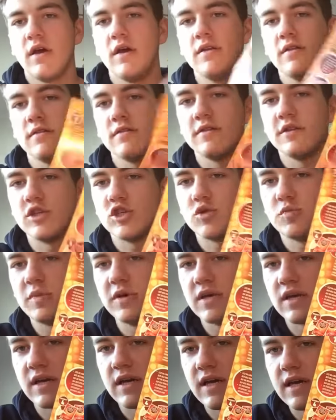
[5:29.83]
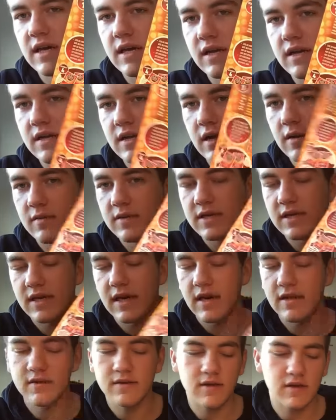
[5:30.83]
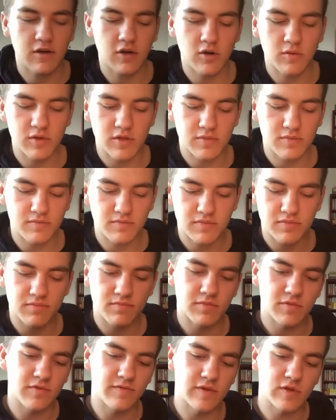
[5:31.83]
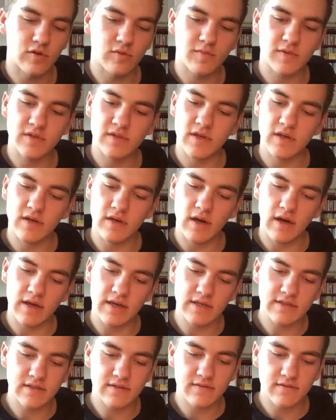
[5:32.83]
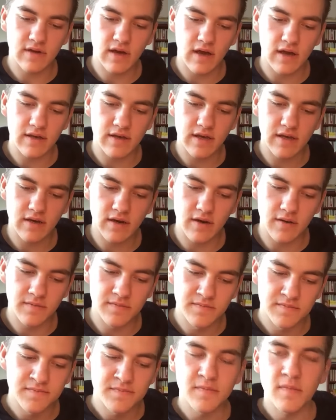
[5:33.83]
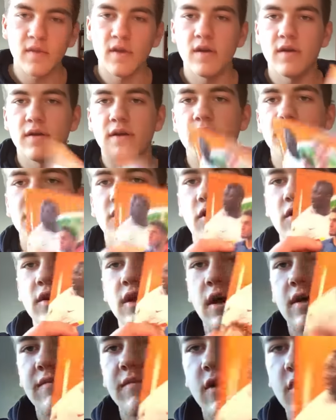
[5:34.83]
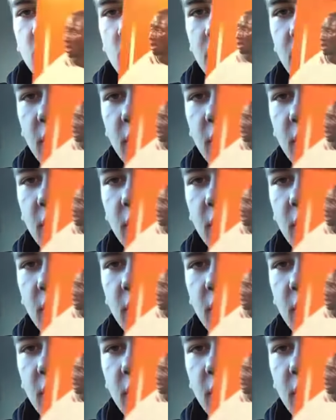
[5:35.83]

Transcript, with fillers: hinten die Spielregeln, aber die kennt ja, glaube ich, sowieso bisher jetzt jeder. Hier vorne haben wir auch